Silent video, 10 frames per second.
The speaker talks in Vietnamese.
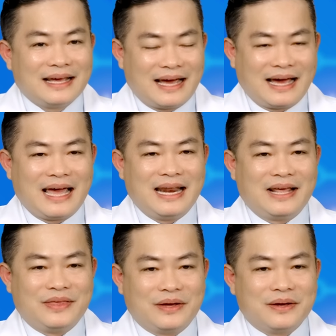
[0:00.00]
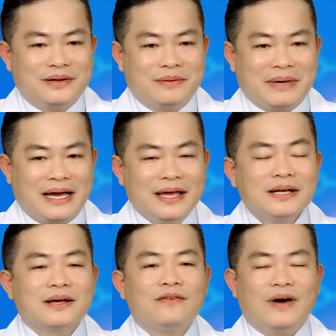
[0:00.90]
hay là những người mà ít
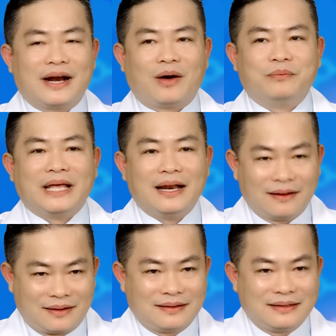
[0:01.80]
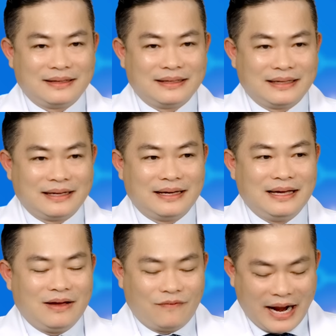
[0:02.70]
có vận động thể lực.
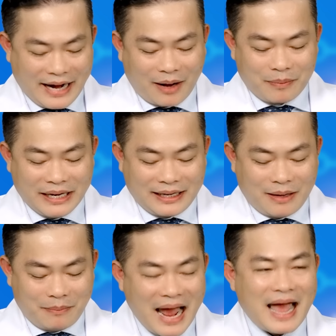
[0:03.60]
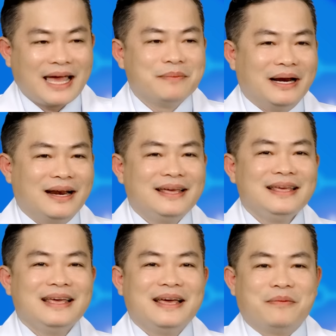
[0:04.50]
Và đặc biệt là ba cái bệnh
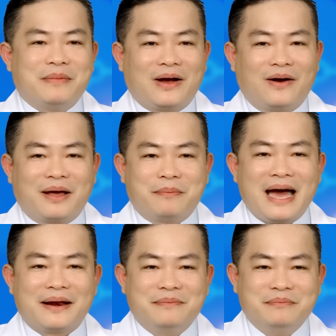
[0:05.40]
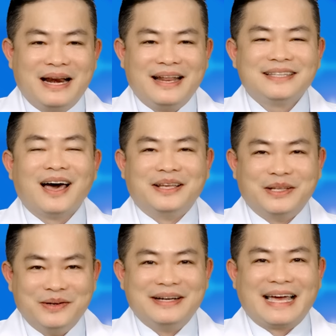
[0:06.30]
lý mà gọi là ba bệnh lý thời
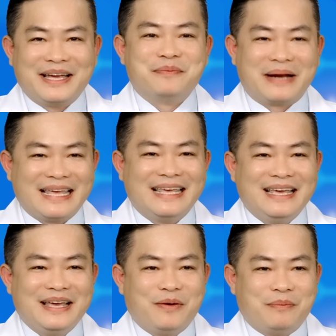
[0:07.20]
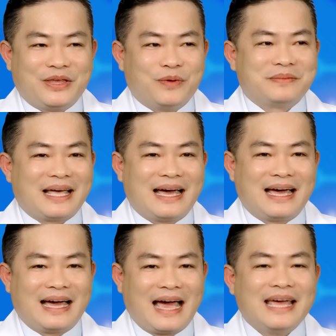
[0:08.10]
thượng ngày hôm nay mà chúng
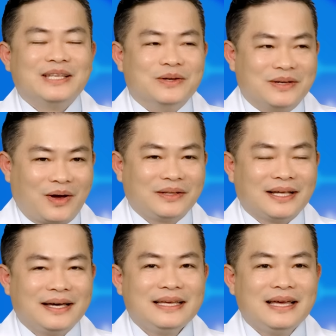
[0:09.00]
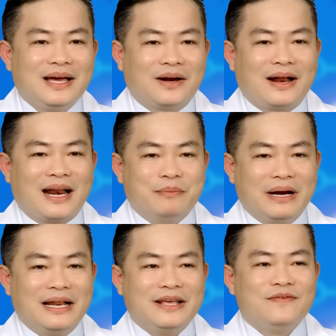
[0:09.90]
ta hay thường nói tới, đó là
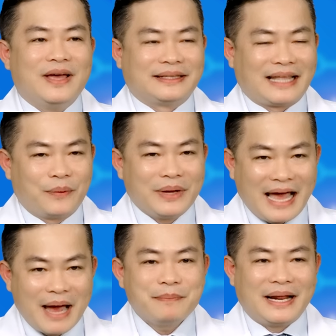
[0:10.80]
bệnh lý về tăng huyết áp